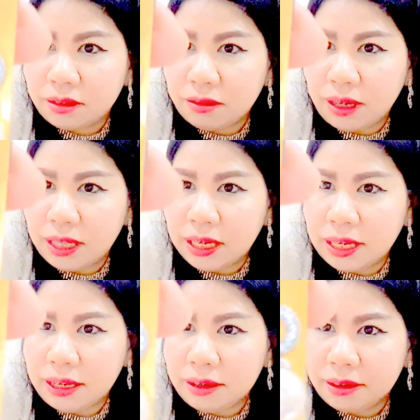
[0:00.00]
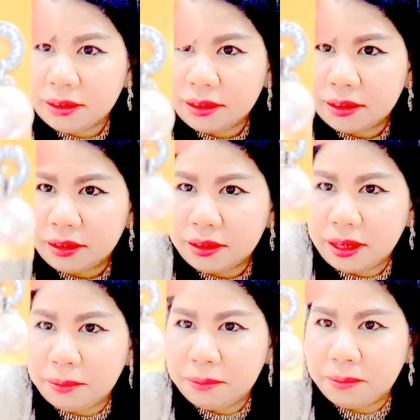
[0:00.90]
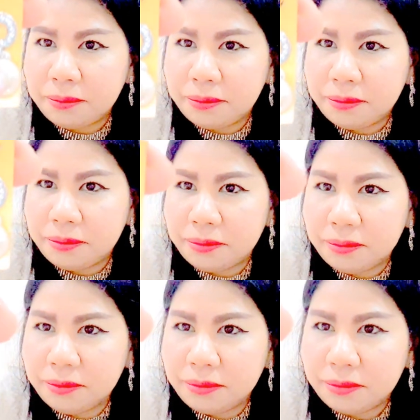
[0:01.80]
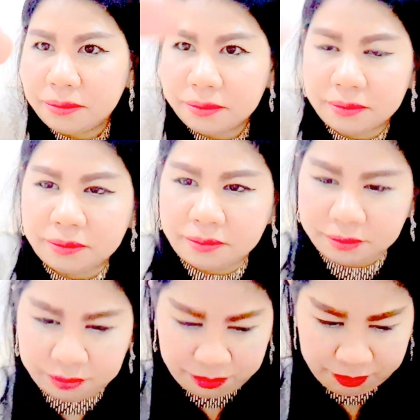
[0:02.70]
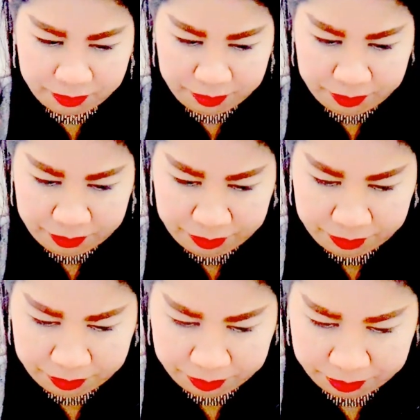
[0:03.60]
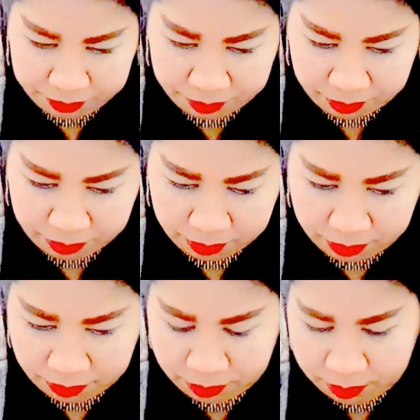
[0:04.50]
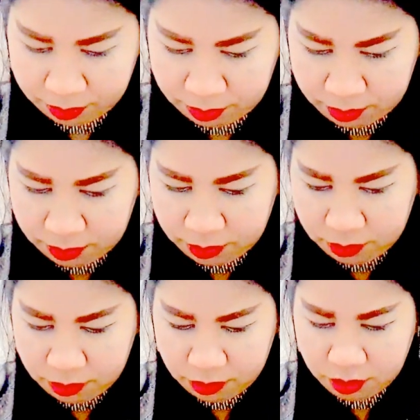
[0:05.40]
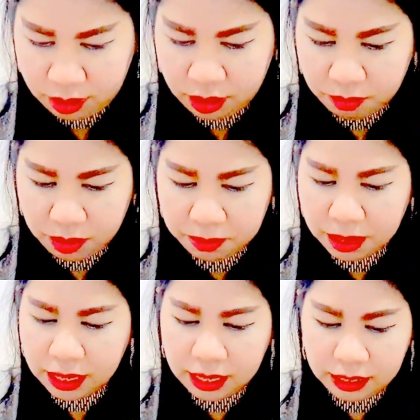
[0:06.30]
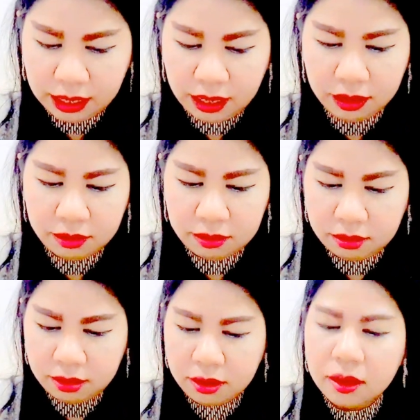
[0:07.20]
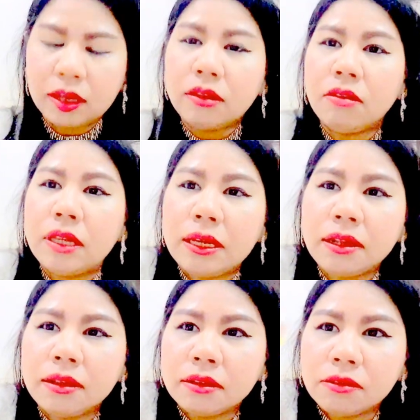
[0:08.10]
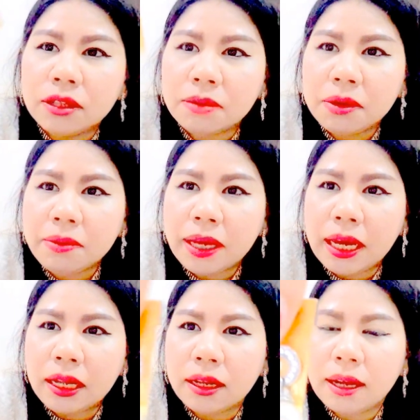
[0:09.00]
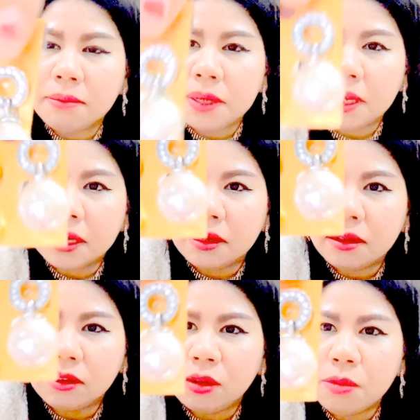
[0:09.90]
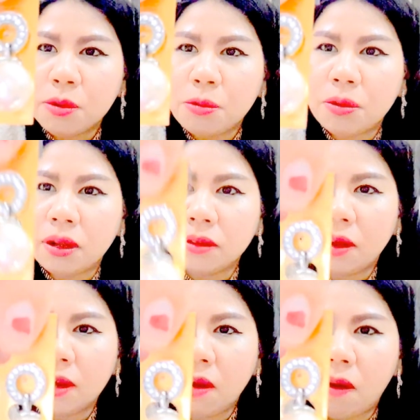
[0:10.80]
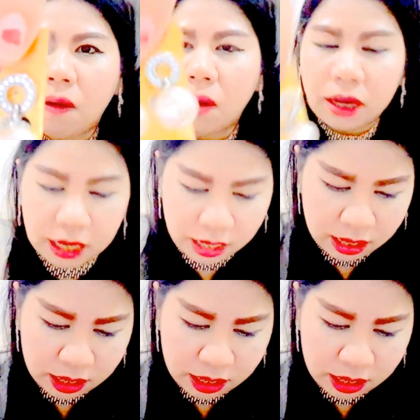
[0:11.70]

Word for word: สวยนะคะทำตัวนี้ก็ไม่แพงนะคะ ตัวนี้ตัวนี้ไม่แพงนะคะ มีทั้งต้มหูและสร้อยคอนะ